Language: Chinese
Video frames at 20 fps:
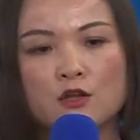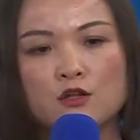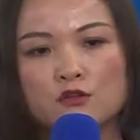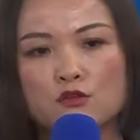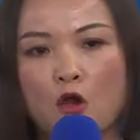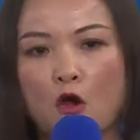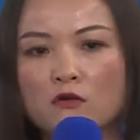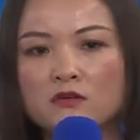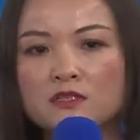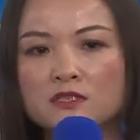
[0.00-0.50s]

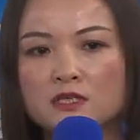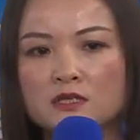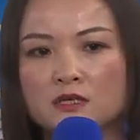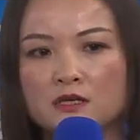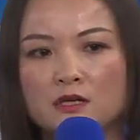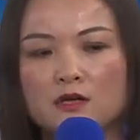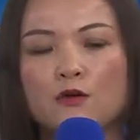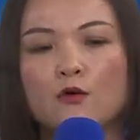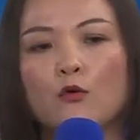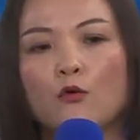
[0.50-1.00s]
同
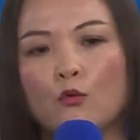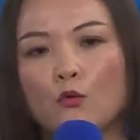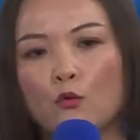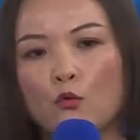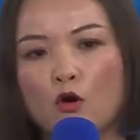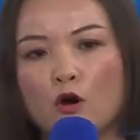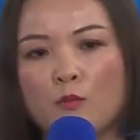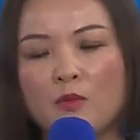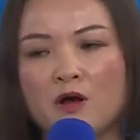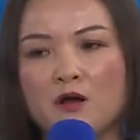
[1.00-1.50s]
时
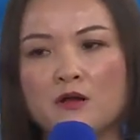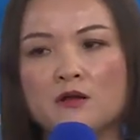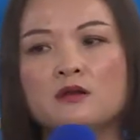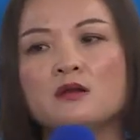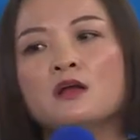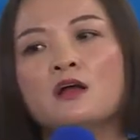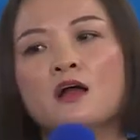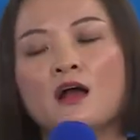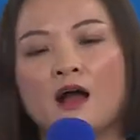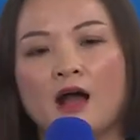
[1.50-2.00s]
我们
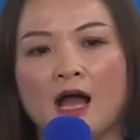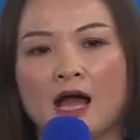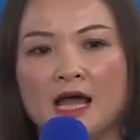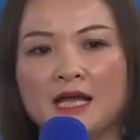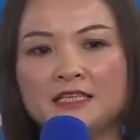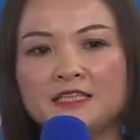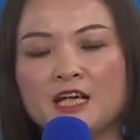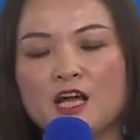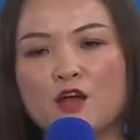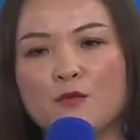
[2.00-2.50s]
还
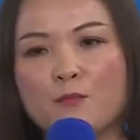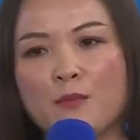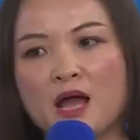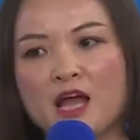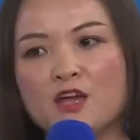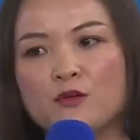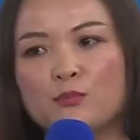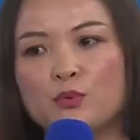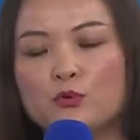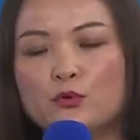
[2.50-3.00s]
将
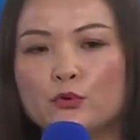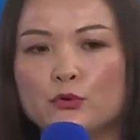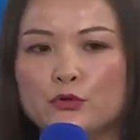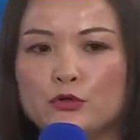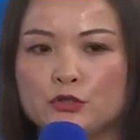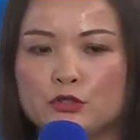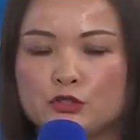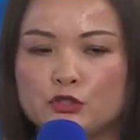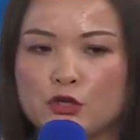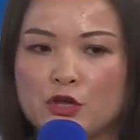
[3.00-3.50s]
迈步
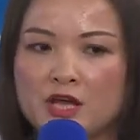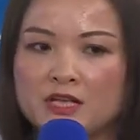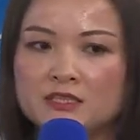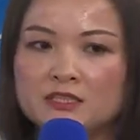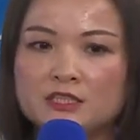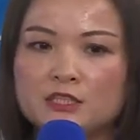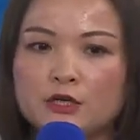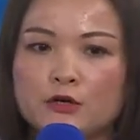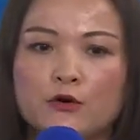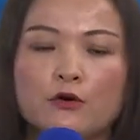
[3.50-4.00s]
于全
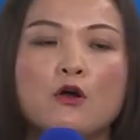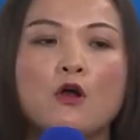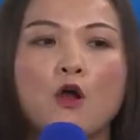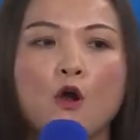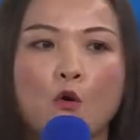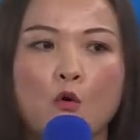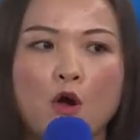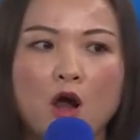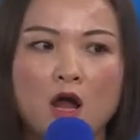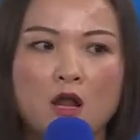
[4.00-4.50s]
球
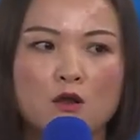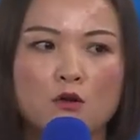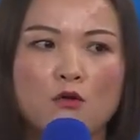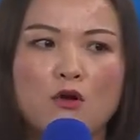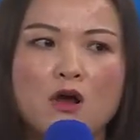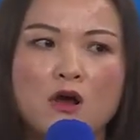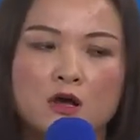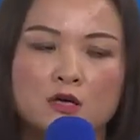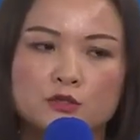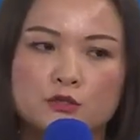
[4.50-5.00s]
网
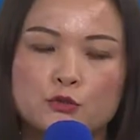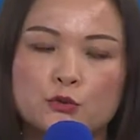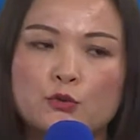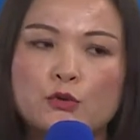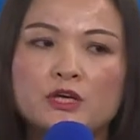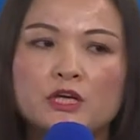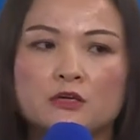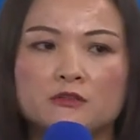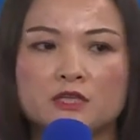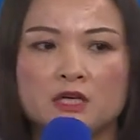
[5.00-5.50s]
络枢
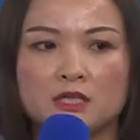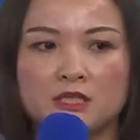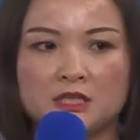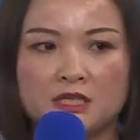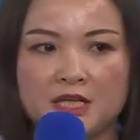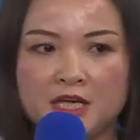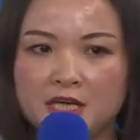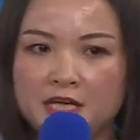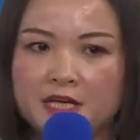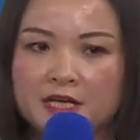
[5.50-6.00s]
纽的
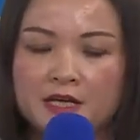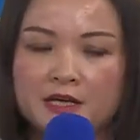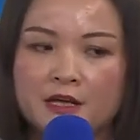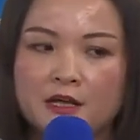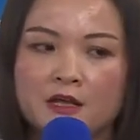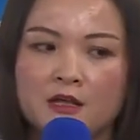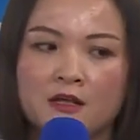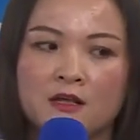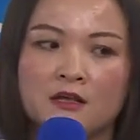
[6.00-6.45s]
第一。